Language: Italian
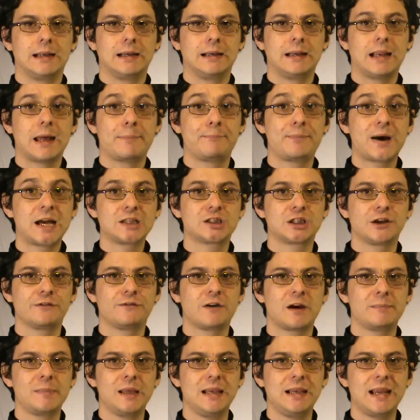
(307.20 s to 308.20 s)
La pace
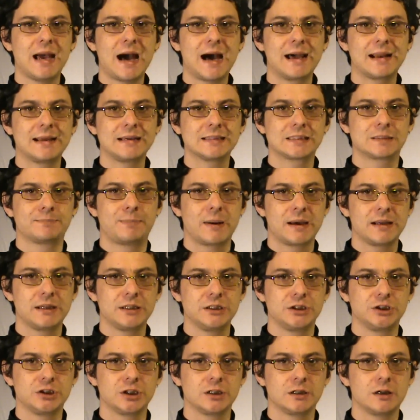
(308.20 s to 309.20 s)
familiare
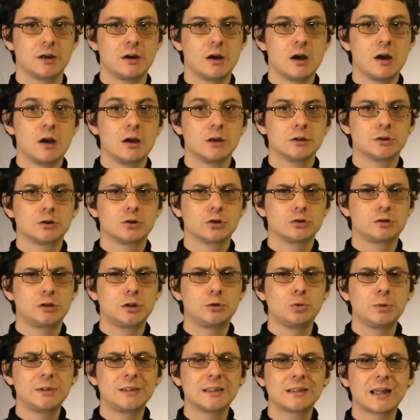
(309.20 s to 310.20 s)
sparisce
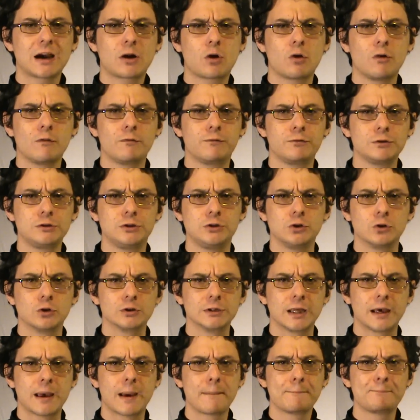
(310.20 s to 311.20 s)
sostituite da
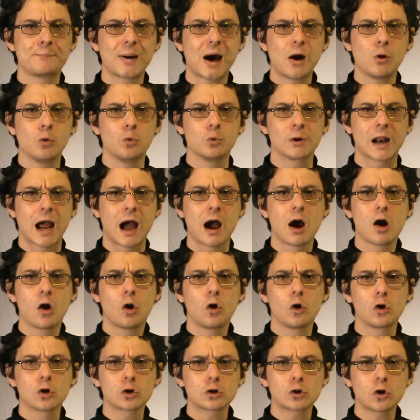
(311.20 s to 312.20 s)
confusione, paura,
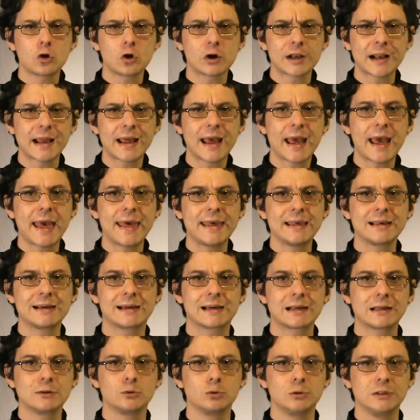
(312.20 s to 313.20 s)
orrore e
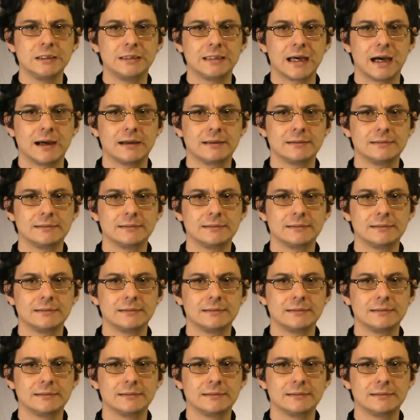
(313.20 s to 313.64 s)
incredulità.